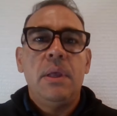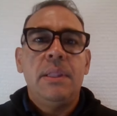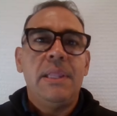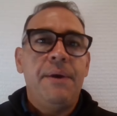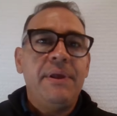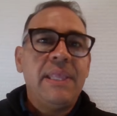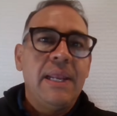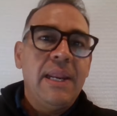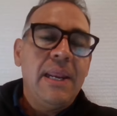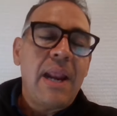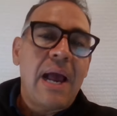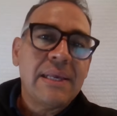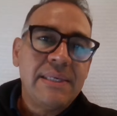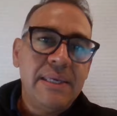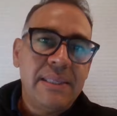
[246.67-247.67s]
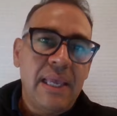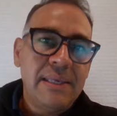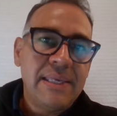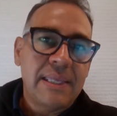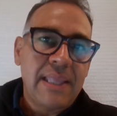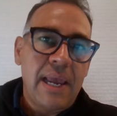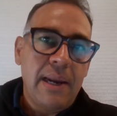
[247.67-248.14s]
debes tener
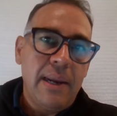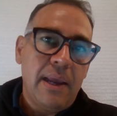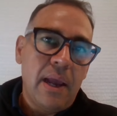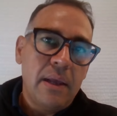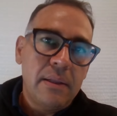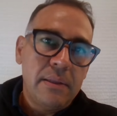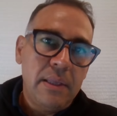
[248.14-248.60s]
asistencia técnica.